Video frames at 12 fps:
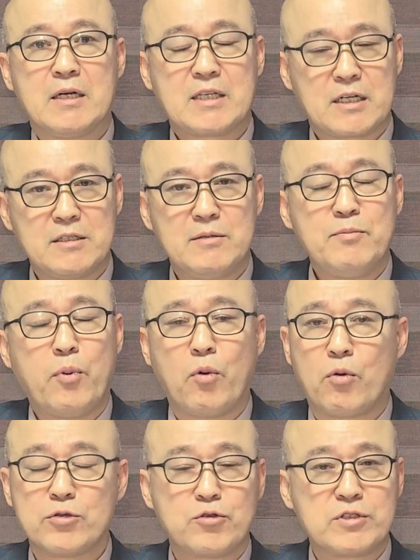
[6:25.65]
자신은
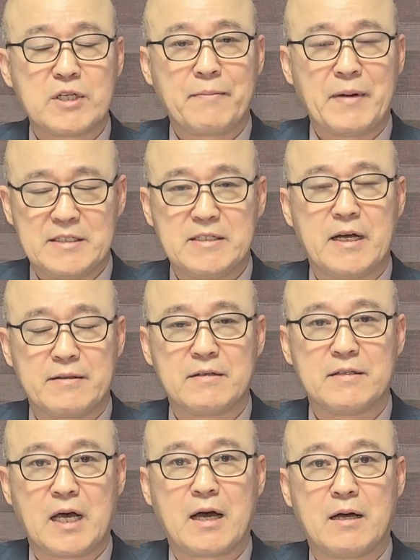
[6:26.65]
보고조차 받지
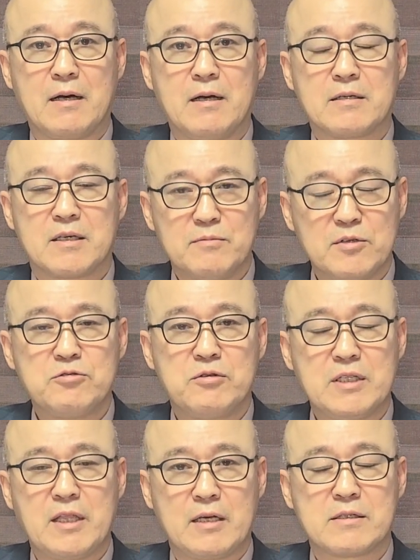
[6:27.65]
않는다.
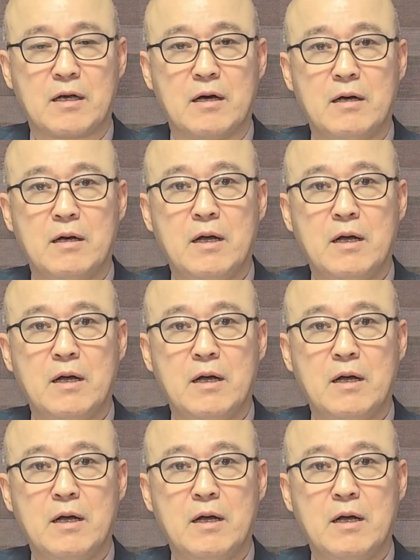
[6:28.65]
김어준에 대해서.